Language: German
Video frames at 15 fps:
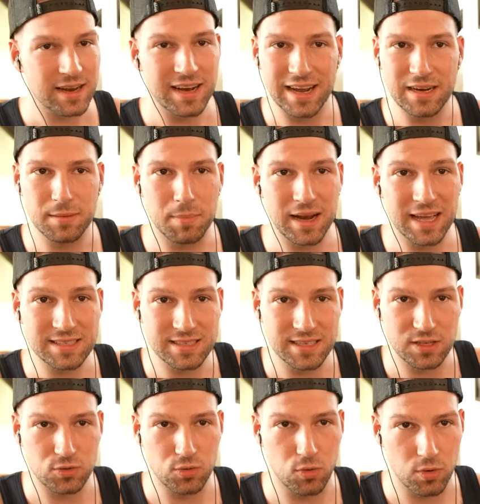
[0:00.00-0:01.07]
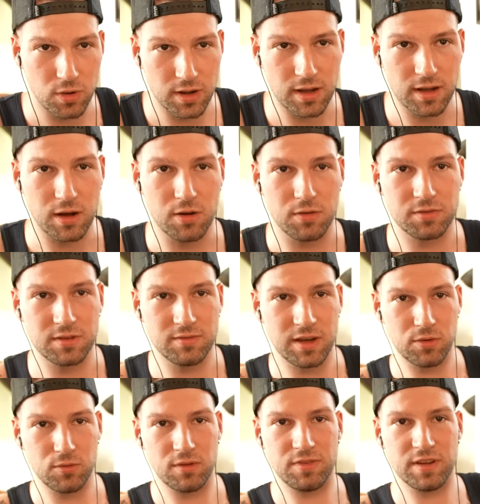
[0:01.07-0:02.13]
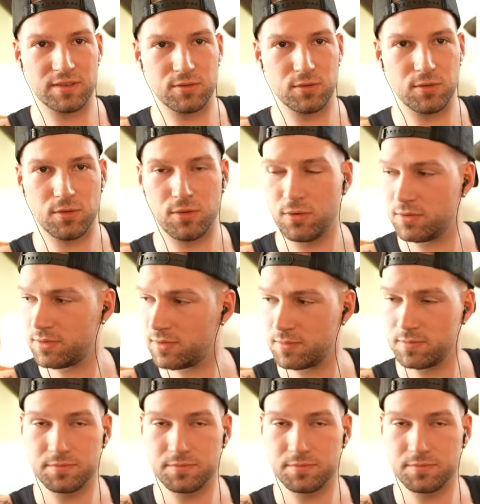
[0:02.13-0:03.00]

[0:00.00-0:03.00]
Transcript: kleine Plastiktore gekauft. Die waren ungefähr so groß.